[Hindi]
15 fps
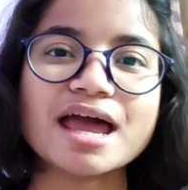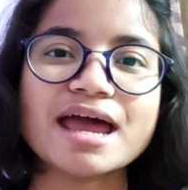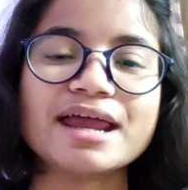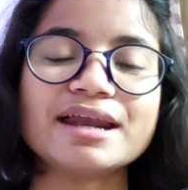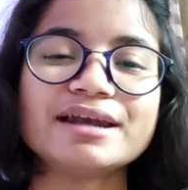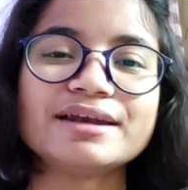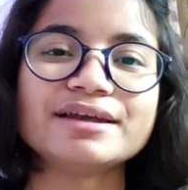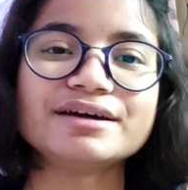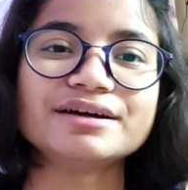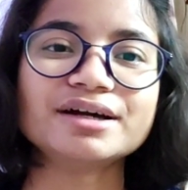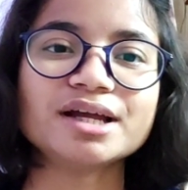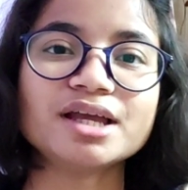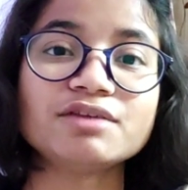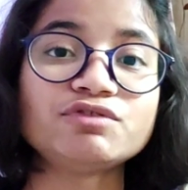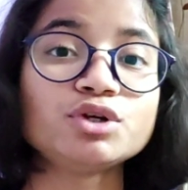एंड
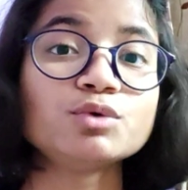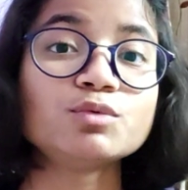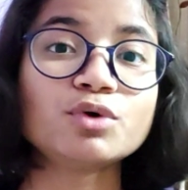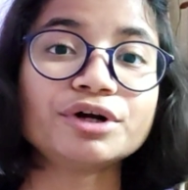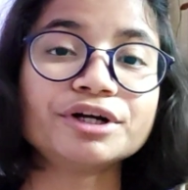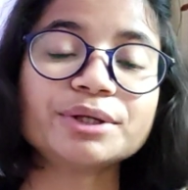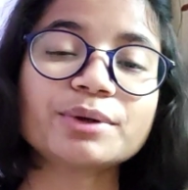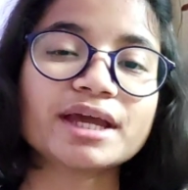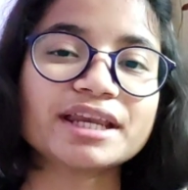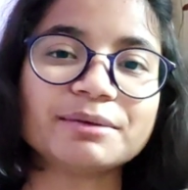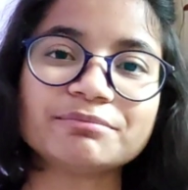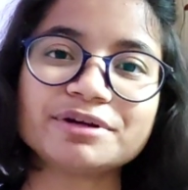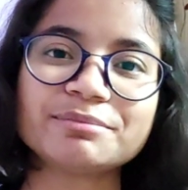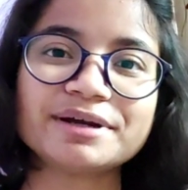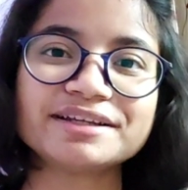इफ़ यू वॉन्ट यू कैन
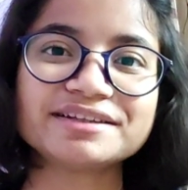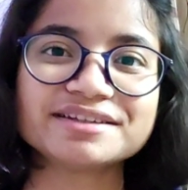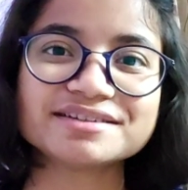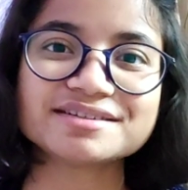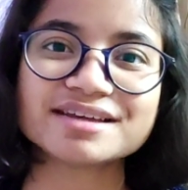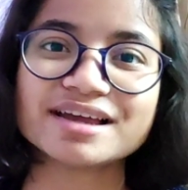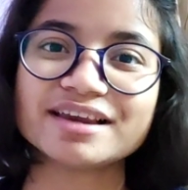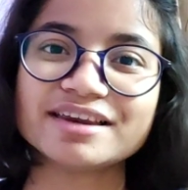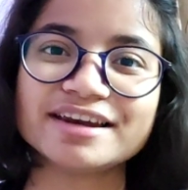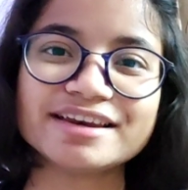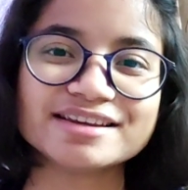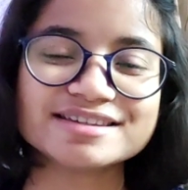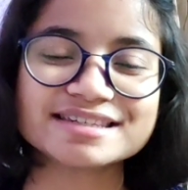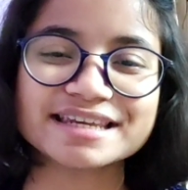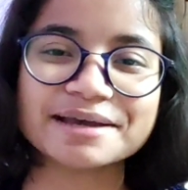इम्प्लीमेंट दिज
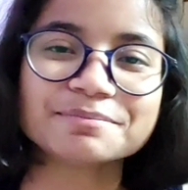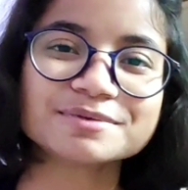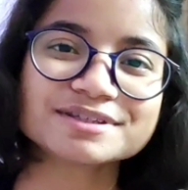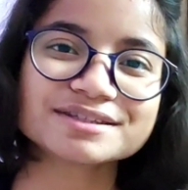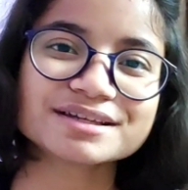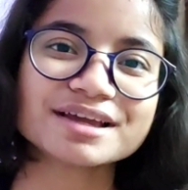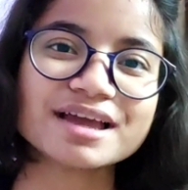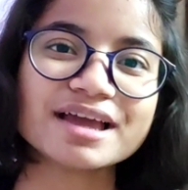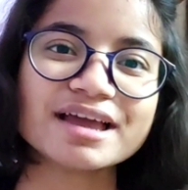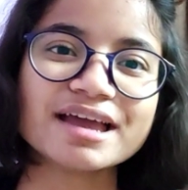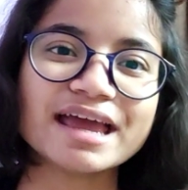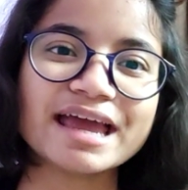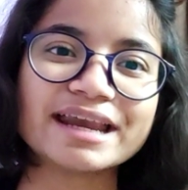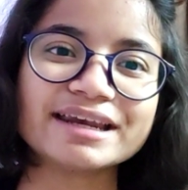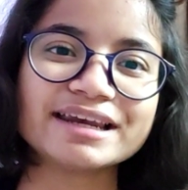लिटिल स्टेप्स
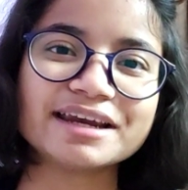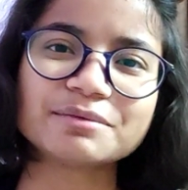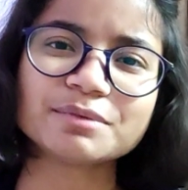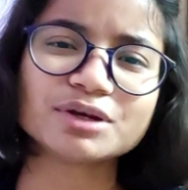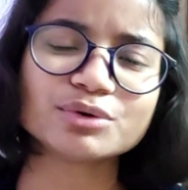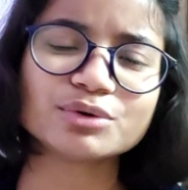एंड लेट